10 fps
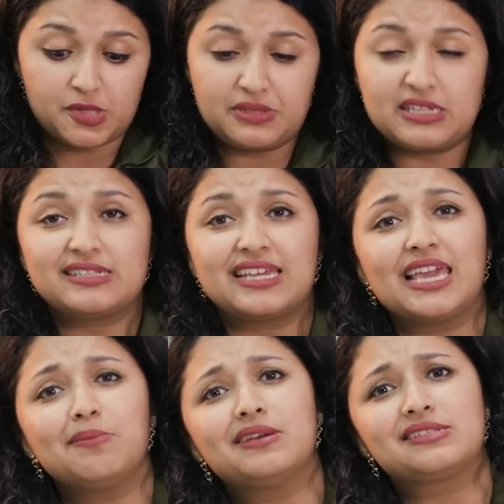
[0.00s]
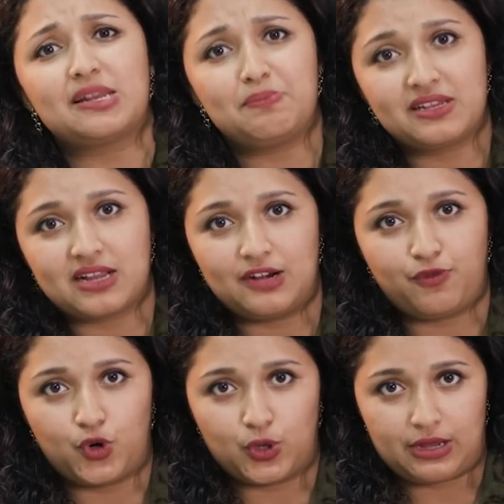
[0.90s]
மஸ்ட் பி த சேம் எஸ் அட்மிட் கார்டு
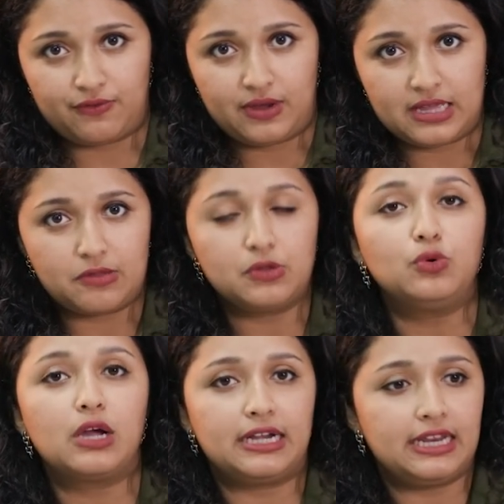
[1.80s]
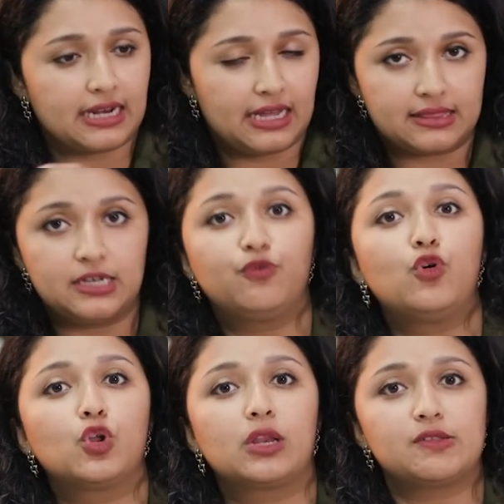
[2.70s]
ஃபோட்டோகிராஃப் அதாவது உங்ககிட்ட இருக்கிற அத்தனை
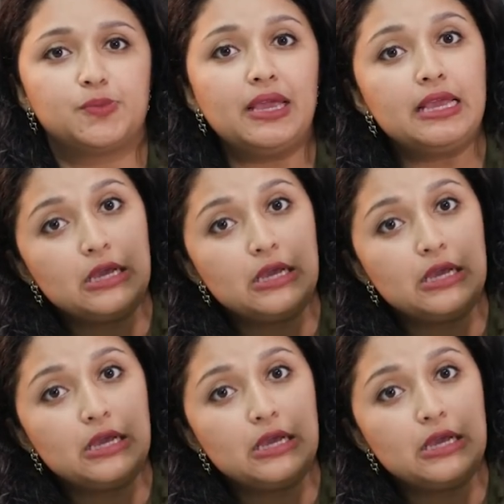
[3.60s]
ஃபோட்டோகிராஃப்ஸுமே